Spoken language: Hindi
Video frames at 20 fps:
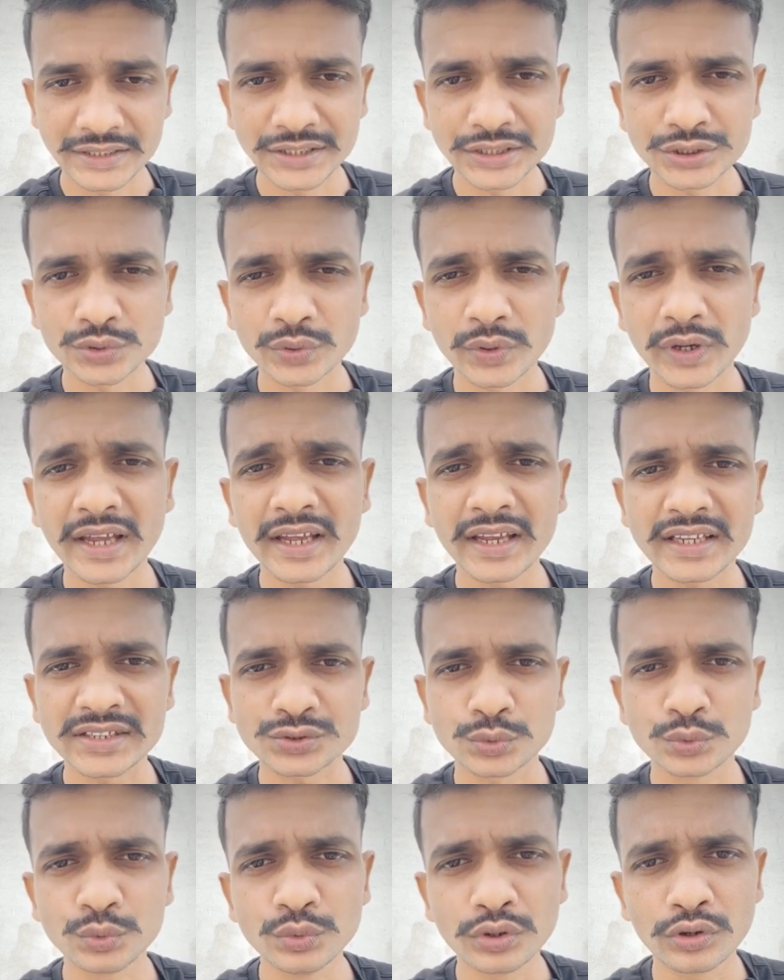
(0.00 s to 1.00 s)
ये जो है
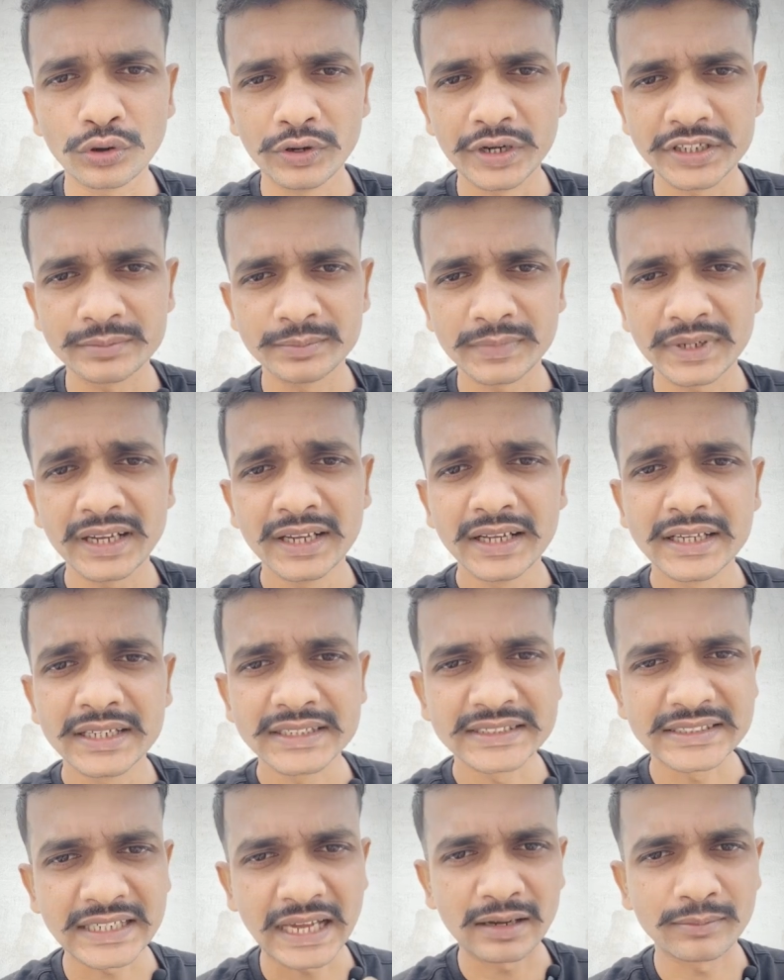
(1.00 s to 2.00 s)
स्कूल कॉलेज में
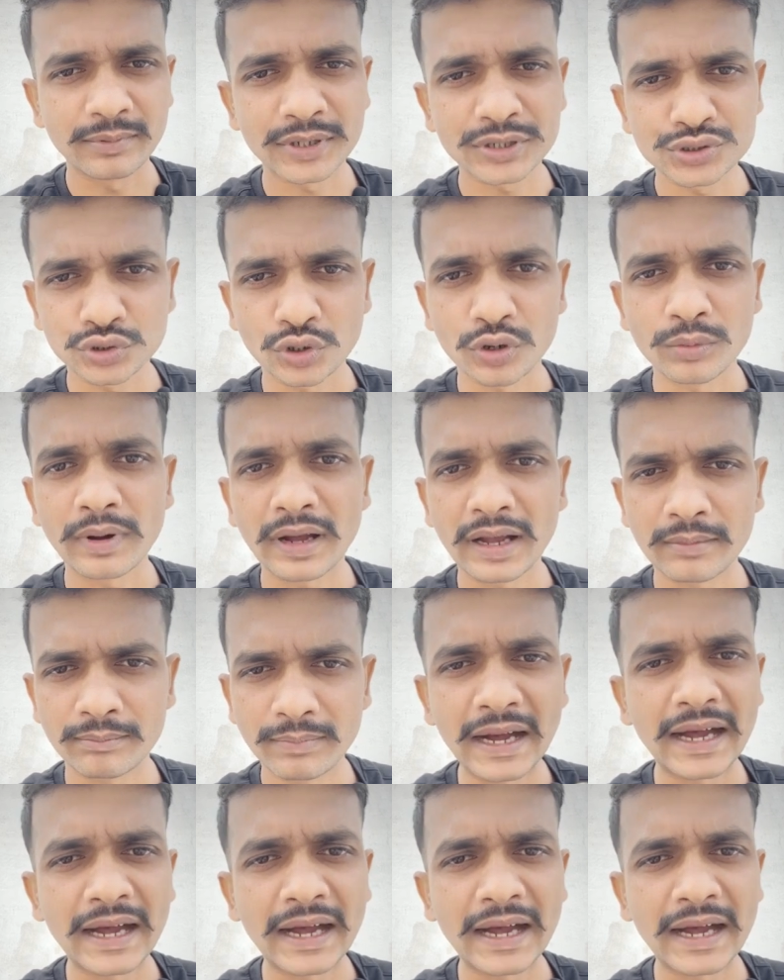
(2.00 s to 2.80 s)
साल भर छः माह